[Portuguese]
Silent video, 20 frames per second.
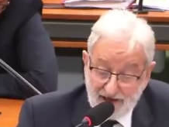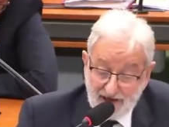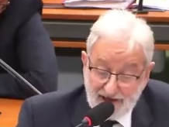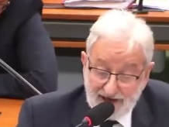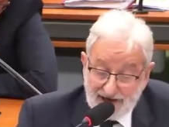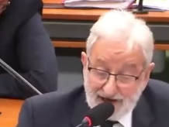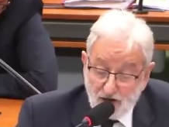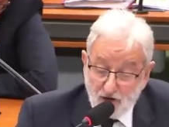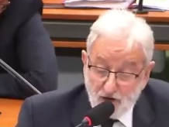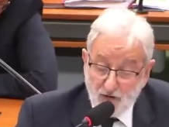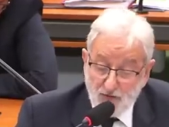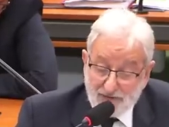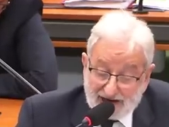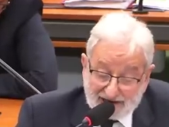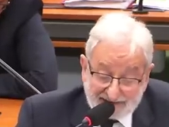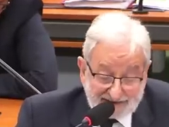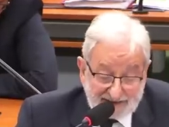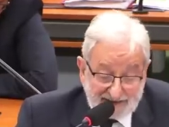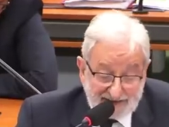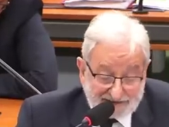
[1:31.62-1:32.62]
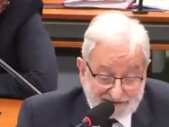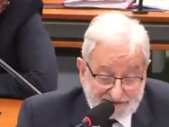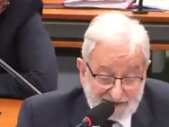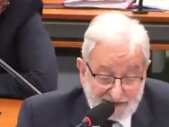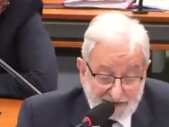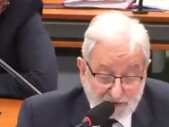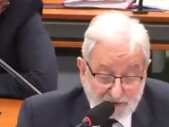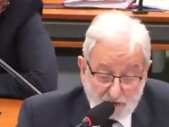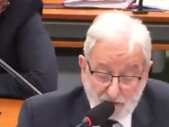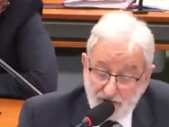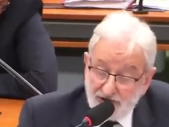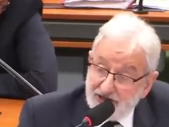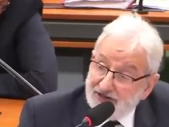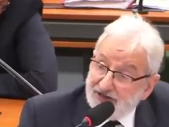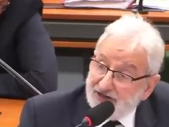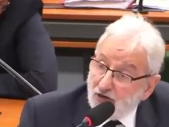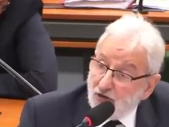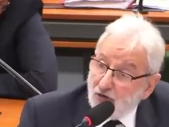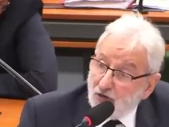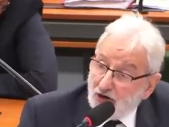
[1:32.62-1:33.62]
é um marqueteiro e
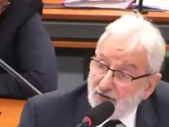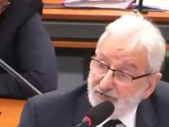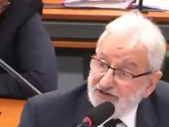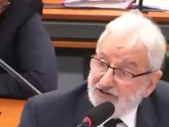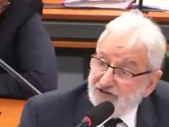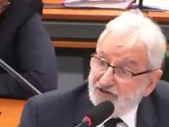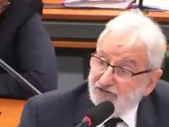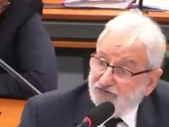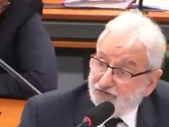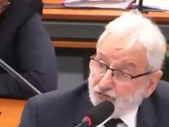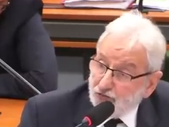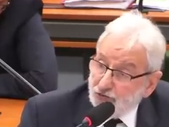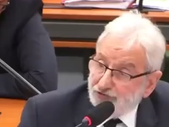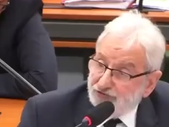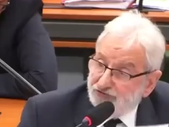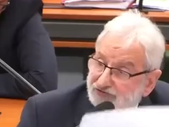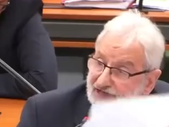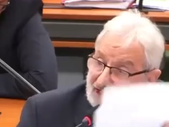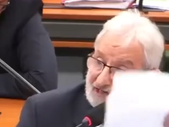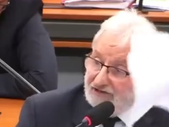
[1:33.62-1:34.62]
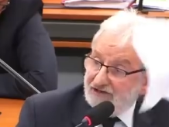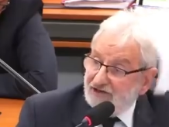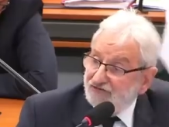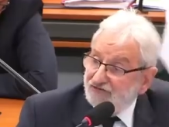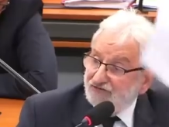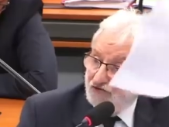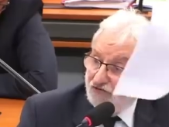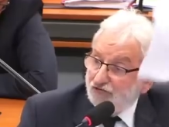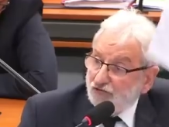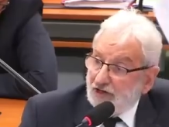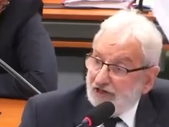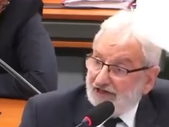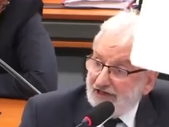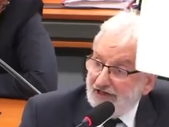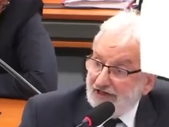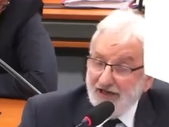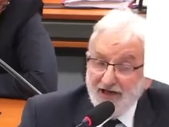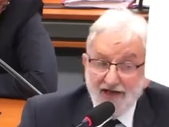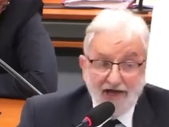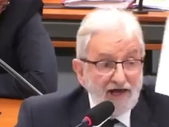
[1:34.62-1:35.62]
não um homem de estudos. Quem disse isso
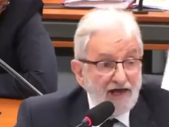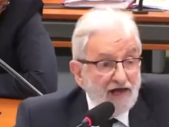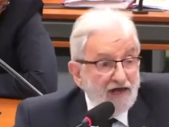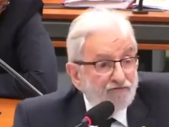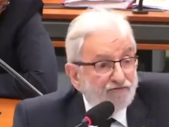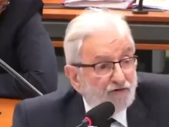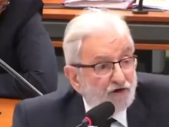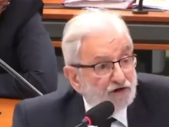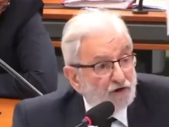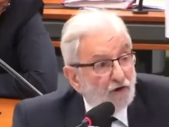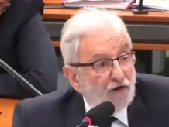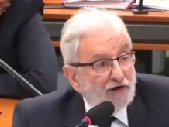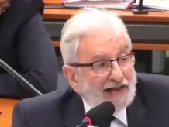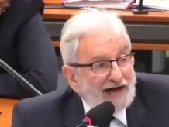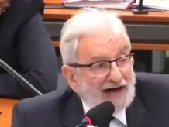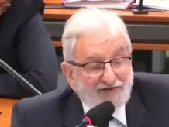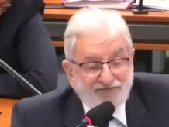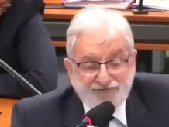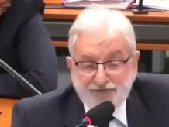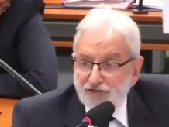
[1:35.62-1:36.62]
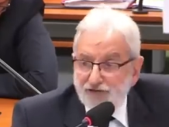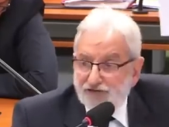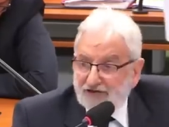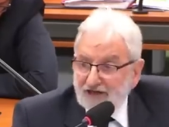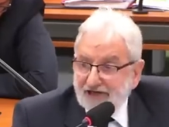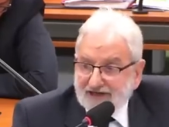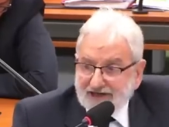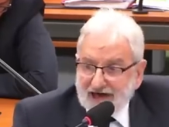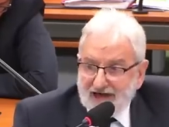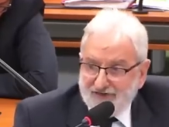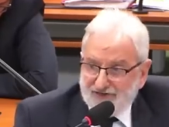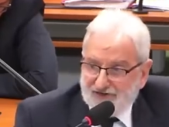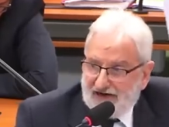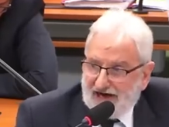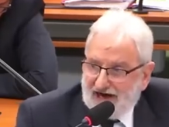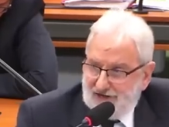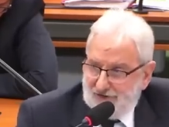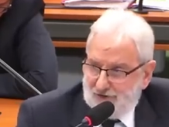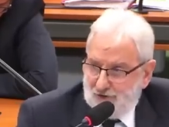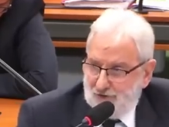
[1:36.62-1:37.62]
aqui foi Olavo de
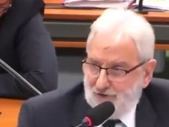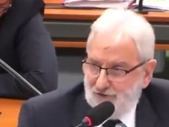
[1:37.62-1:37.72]
Carvalho.